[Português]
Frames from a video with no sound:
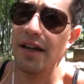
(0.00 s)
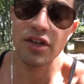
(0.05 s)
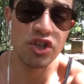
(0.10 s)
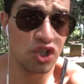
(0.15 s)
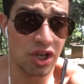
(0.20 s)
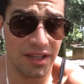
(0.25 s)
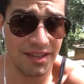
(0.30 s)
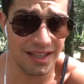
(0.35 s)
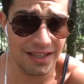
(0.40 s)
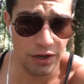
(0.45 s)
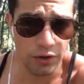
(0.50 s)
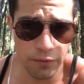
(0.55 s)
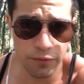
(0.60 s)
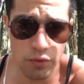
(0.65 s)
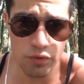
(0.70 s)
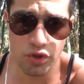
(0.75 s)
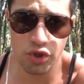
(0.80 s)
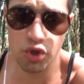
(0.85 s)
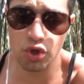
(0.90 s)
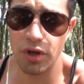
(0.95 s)
Dieta não
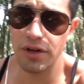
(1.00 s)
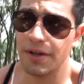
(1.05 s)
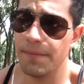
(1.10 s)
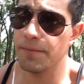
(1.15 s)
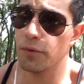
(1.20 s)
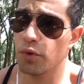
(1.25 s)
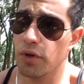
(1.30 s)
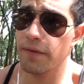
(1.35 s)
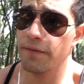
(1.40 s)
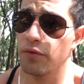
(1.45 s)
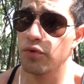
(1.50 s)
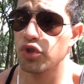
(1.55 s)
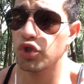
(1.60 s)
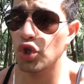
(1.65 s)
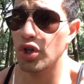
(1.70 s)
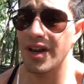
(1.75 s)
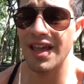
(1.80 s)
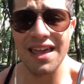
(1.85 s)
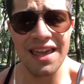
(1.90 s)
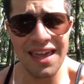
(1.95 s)
funciona, o que
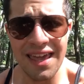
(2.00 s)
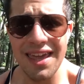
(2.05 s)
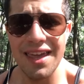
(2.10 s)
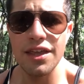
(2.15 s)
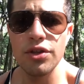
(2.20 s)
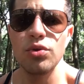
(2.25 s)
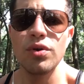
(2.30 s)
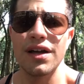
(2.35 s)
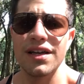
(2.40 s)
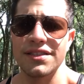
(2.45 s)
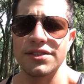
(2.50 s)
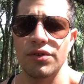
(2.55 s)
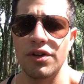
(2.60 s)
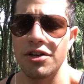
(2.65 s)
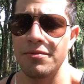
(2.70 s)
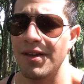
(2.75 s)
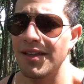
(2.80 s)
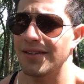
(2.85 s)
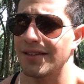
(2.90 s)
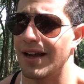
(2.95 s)
funciona é reeducação
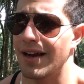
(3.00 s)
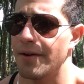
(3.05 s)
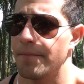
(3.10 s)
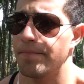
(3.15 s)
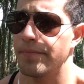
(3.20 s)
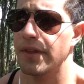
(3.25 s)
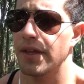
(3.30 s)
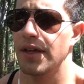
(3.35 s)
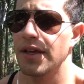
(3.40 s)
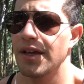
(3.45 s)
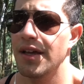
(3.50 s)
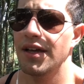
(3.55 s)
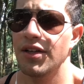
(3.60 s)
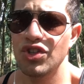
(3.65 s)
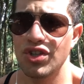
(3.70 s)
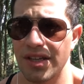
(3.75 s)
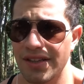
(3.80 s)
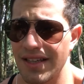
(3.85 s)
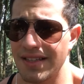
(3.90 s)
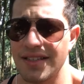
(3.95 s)
alimentar.
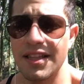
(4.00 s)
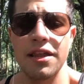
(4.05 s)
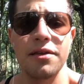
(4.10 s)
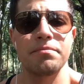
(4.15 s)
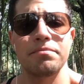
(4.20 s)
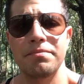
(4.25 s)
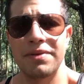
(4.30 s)
Dietas têm